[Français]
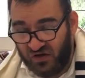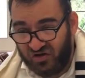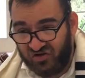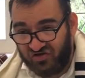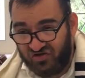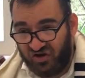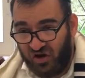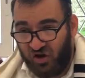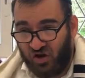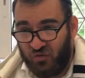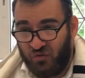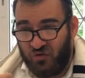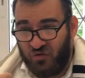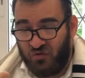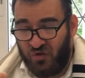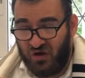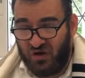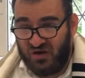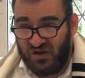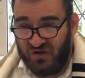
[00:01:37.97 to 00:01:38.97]
chaque
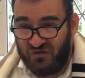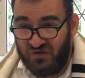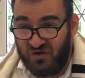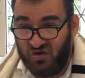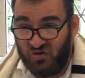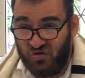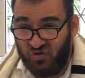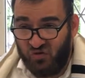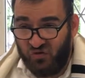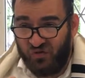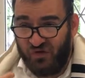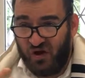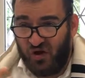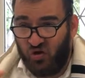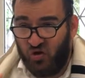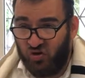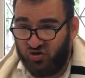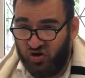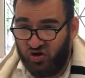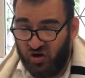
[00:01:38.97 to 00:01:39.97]
commandement, il y avait une nouvelle
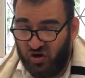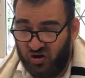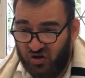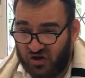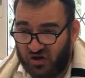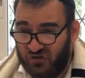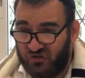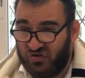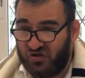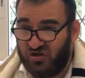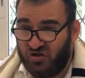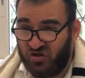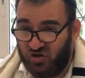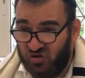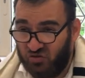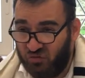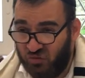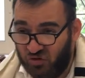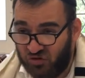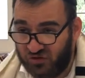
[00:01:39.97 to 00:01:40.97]
odeur qui venait dans
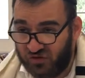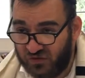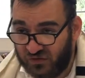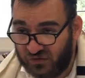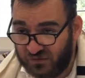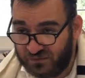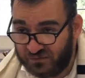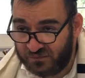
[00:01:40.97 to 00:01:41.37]
le monde.